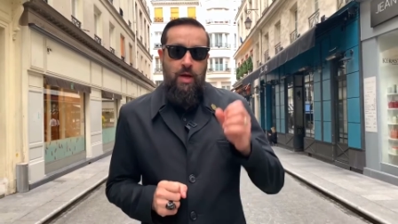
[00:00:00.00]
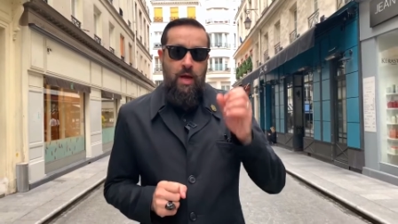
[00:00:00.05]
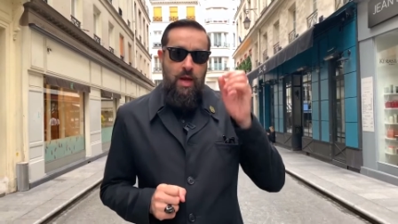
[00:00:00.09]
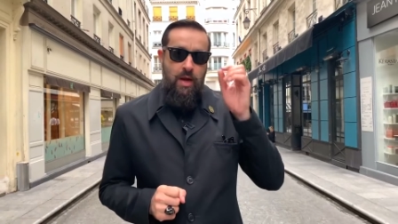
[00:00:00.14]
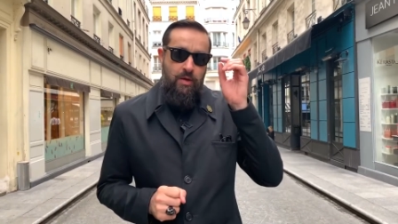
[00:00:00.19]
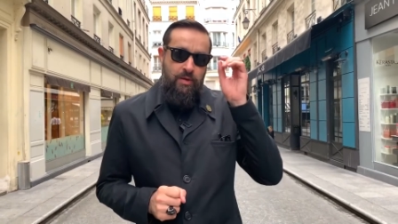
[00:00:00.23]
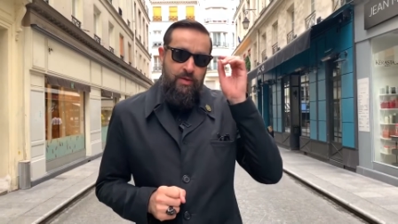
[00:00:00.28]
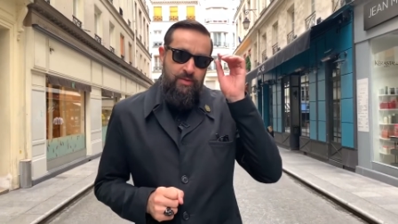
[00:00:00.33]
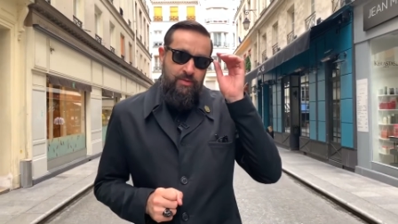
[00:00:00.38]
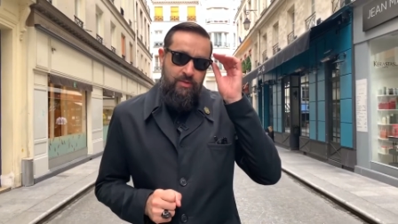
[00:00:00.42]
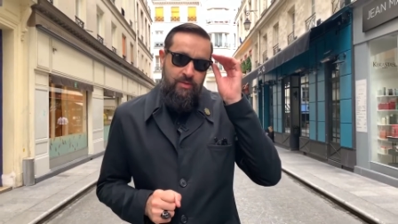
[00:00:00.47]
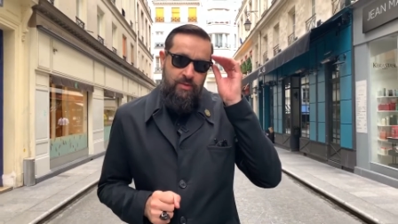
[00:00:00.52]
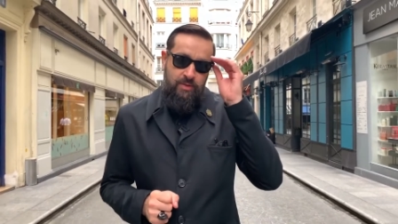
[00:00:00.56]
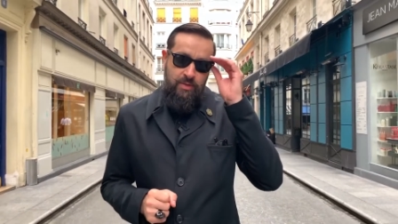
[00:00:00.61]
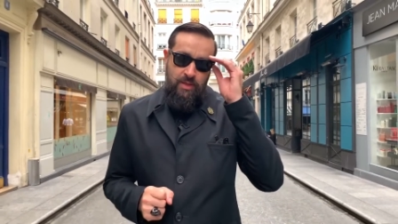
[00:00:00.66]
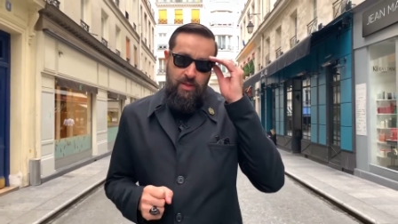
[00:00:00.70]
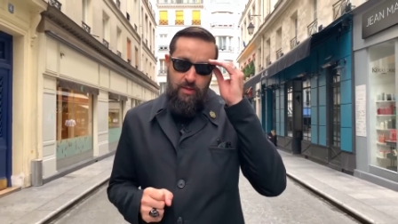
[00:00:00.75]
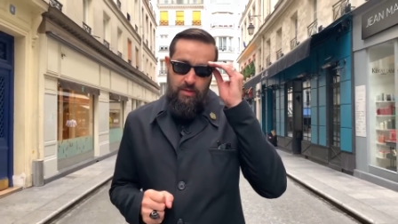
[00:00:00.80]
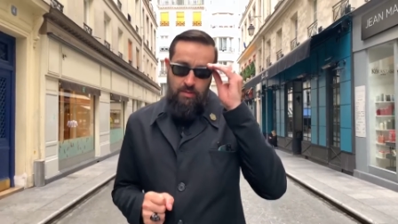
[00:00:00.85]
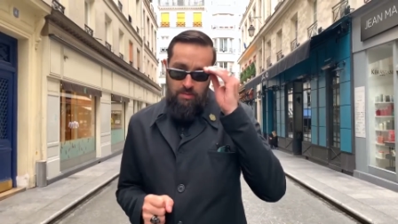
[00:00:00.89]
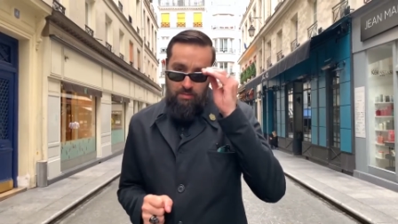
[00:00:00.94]
Alors qu'est-ce que
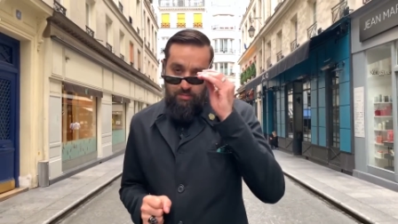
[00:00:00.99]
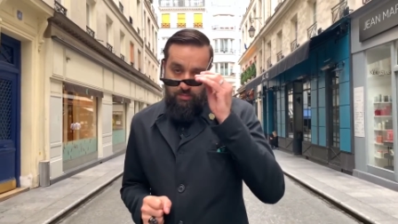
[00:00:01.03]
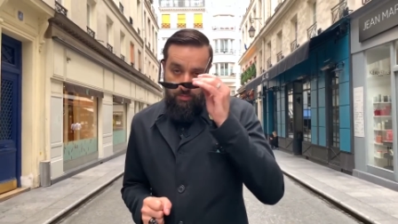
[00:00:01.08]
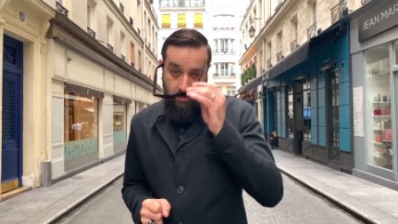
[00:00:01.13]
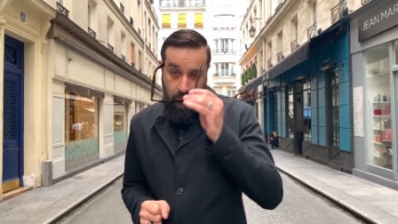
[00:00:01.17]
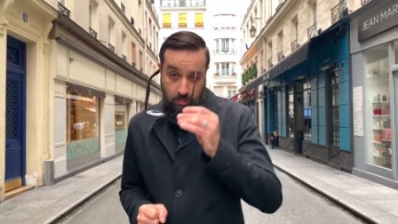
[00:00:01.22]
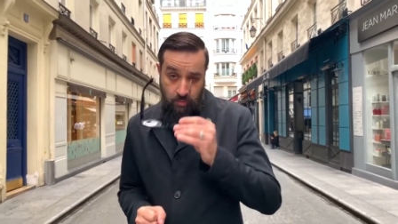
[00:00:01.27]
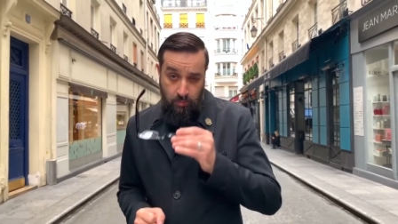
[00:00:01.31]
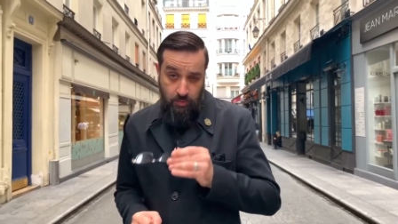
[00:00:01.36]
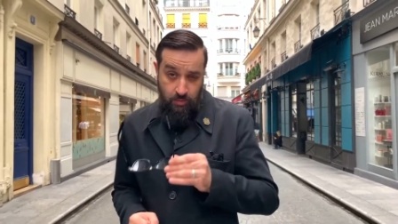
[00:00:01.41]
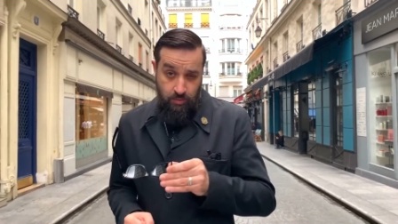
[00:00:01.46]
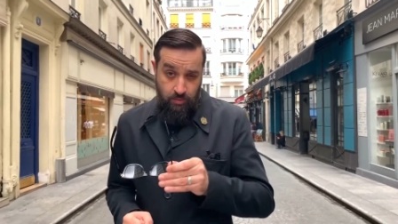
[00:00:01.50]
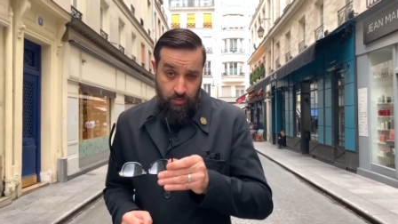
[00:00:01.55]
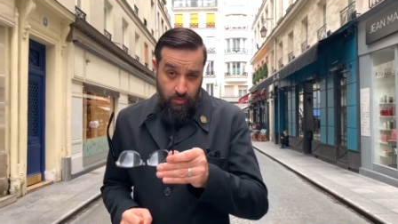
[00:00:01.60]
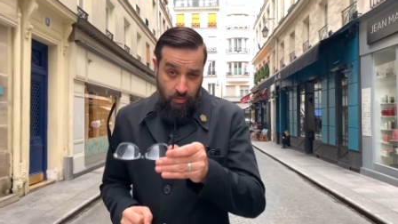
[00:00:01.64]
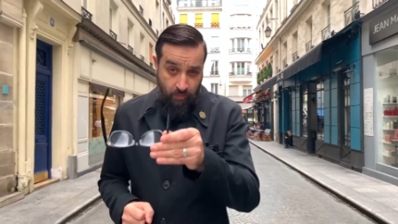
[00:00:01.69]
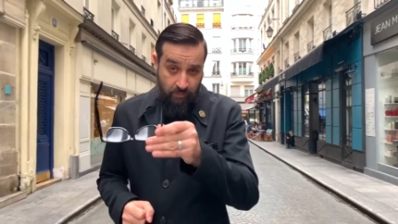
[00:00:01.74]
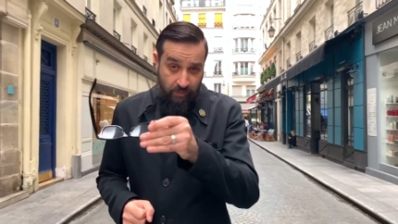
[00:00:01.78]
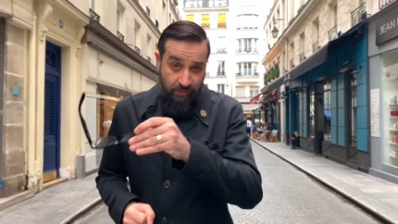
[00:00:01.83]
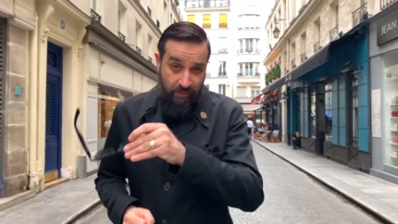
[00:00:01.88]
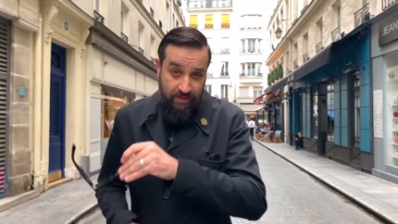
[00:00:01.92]
c'est
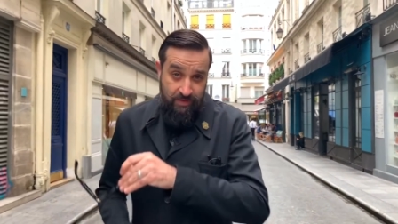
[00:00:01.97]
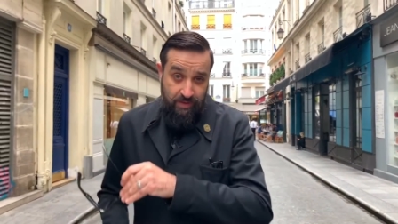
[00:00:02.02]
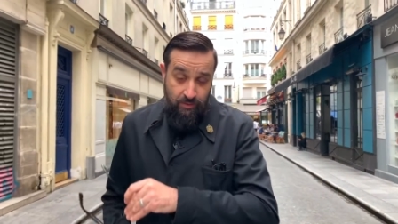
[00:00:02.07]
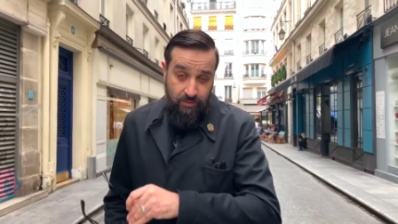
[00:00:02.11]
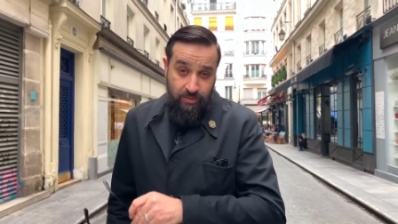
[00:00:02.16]
On va voir ça